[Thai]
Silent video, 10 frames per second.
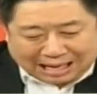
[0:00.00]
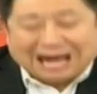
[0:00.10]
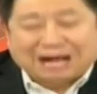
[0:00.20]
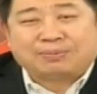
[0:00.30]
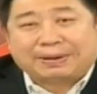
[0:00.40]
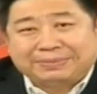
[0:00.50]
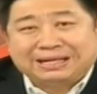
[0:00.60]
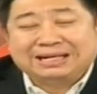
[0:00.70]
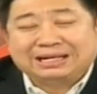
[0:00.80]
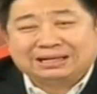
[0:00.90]
ข่าวแบบ
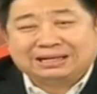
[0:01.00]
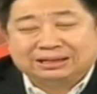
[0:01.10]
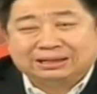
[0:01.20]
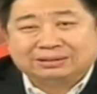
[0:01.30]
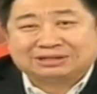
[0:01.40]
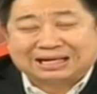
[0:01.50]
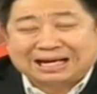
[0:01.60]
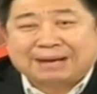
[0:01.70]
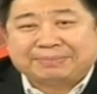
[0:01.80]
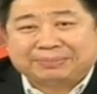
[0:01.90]
นี้หรือสถาน
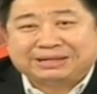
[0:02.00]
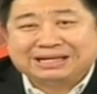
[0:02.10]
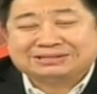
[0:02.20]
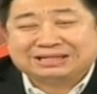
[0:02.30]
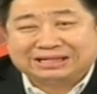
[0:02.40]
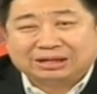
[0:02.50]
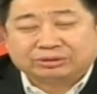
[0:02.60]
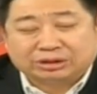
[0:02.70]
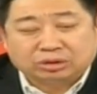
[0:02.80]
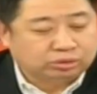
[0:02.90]
การณ์แบบนี้สิ่งที่
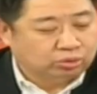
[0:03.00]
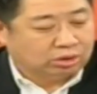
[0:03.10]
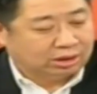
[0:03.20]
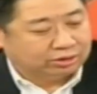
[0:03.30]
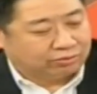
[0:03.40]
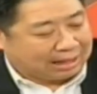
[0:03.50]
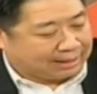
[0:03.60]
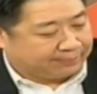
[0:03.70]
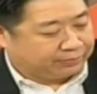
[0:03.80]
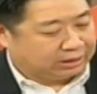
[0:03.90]
เราจะต้องดูก็คือ
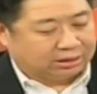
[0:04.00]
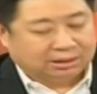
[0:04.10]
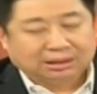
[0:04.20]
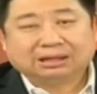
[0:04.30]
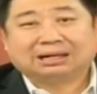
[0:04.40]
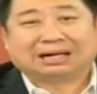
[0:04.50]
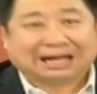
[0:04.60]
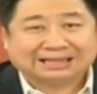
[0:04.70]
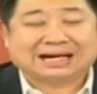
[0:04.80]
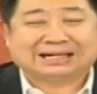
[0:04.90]
ว่า
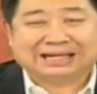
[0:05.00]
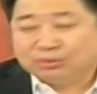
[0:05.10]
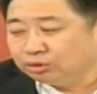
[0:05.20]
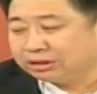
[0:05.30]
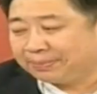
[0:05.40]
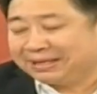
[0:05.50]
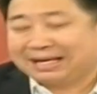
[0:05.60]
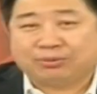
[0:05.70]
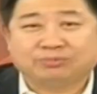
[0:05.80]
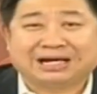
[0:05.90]
หลังจากนี้หุ้นจะเป็น
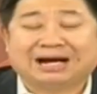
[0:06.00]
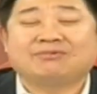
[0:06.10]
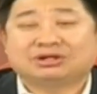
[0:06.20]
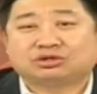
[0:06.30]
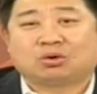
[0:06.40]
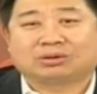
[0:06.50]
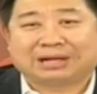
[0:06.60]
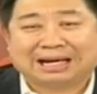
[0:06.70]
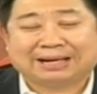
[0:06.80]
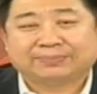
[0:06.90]
ยังไงผมใช้คำว่าทรง
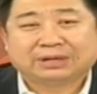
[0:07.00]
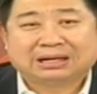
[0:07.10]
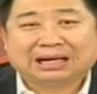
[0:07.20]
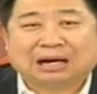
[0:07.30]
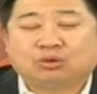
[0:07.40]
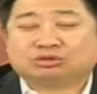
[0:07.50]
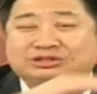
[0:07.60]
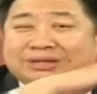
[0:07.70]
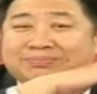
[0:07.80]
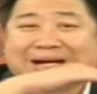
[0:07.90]
นะฮะเอา
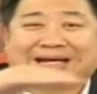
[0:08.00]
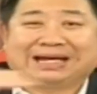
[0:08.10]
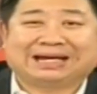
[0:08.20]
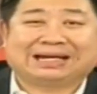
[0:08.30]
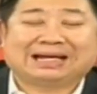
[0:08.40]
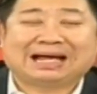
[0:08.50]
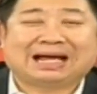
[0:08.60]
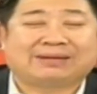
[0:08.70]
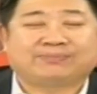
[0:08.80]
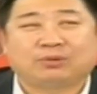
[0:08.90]
เส้นแบ่งเขต
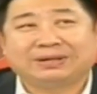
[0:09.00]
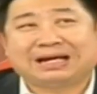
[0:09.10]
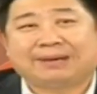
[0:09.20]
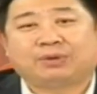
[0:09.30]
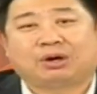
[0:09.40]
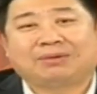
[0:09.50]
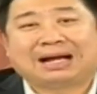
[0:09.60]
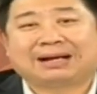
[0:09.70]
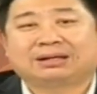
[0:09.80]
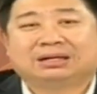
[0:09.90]
ง่ายๆผมพยายามบอก
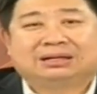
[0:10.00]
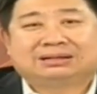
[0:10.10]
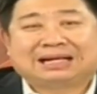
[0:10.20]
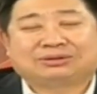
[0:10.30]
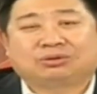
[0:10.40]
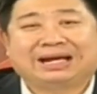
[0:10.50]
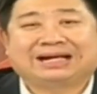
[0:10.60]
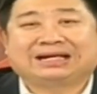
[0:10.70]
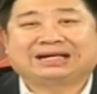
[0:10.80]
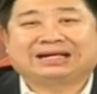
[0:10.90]
ว่าถ้าตัวเล
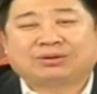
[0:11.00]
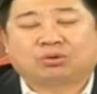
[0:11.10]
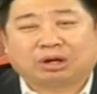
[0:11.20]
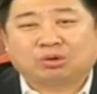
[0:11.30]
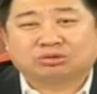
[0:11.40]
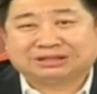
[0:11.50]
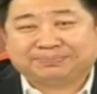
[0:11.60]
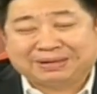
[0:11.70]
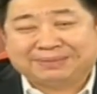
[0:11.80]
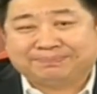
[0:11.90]
ข หนึ่งพันหกร้อยหก
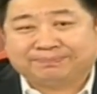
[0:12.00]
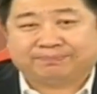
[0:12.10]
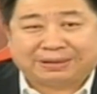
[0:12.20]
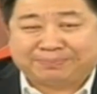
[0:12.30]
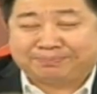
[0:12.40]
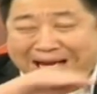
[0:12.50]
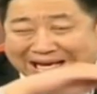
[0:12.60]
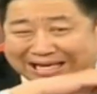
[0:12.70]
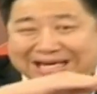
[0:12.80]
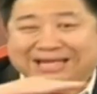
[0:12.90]
สิบ เป็นเป็นแบ่
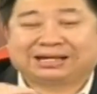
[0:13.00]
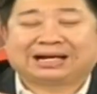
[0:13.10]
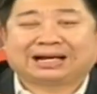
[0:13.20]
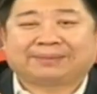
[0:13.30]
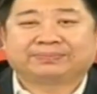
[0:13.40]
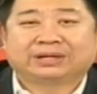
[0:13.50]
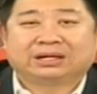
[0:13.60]
งเขตเนี่ยนะครับ